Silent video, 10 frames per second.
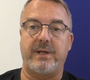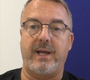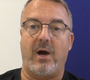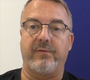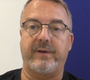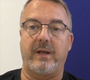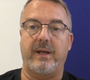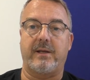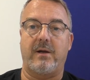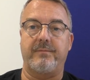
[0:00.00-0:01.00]
die die
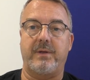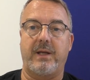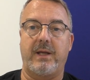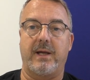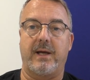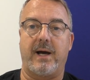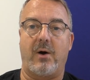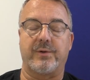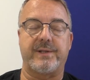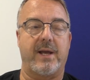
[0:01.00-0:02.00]
aufgelegt haben, die äh,
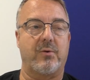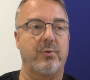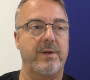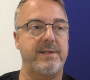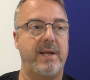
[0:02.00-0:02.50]
auch sehr gut ist,